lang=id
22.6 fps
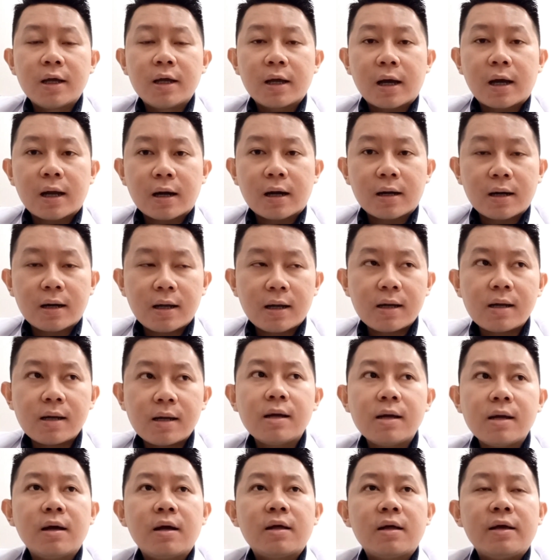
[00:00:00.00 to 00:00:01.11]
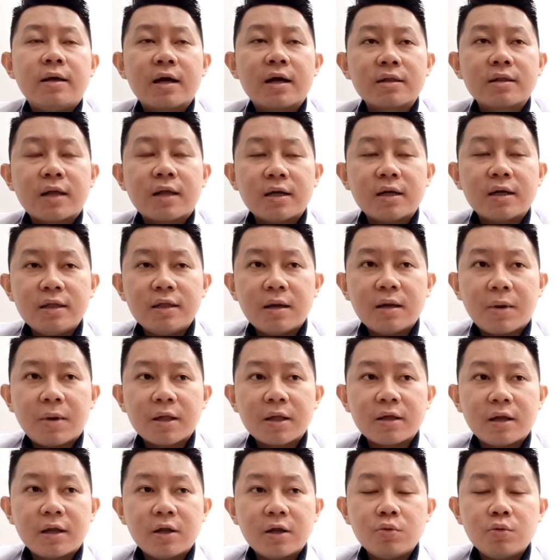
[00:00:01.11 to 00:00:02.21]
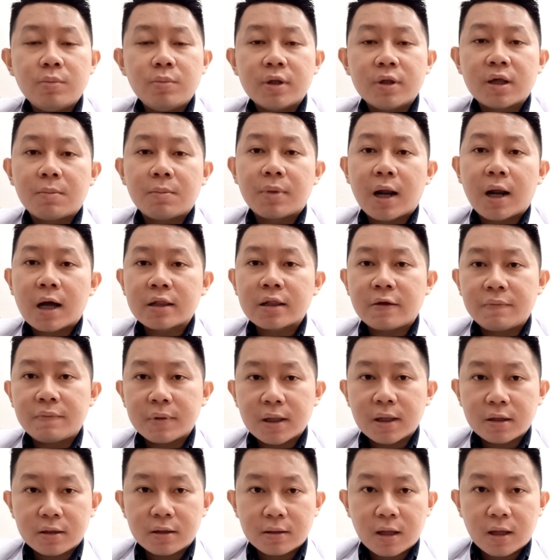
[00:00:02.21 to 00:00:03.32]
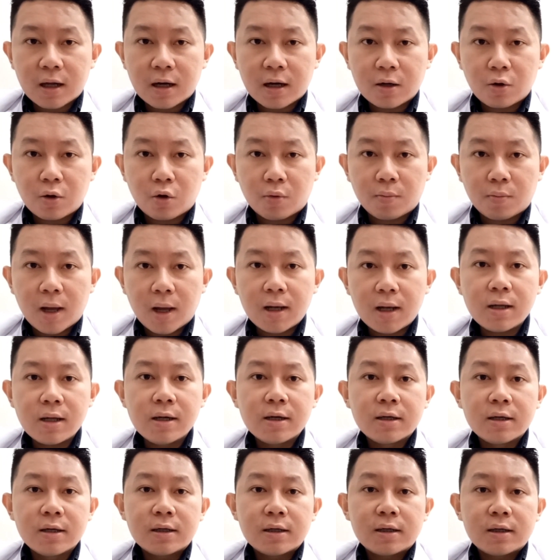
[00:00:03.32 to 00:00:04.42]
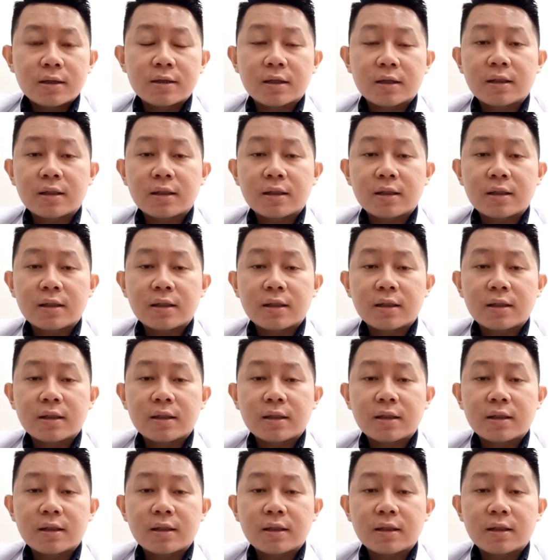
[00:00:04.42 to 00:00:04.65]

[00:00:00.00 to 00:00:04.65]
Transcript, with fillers: Karena yang tadinya pasien itu bisa beraktivitas secara normal, mhm.